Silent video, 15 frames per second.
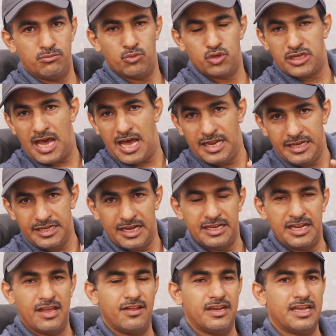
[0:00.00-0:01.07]
مسائلين عن
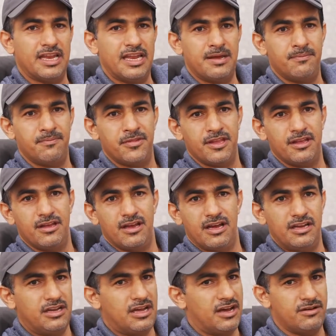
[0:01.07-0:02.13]
هذا الكلام
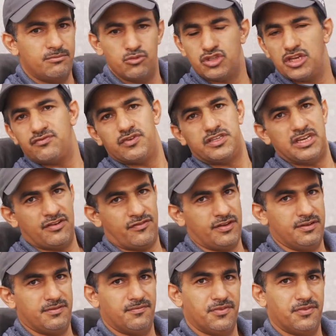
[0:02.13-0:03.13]
انها مستشفى الشافي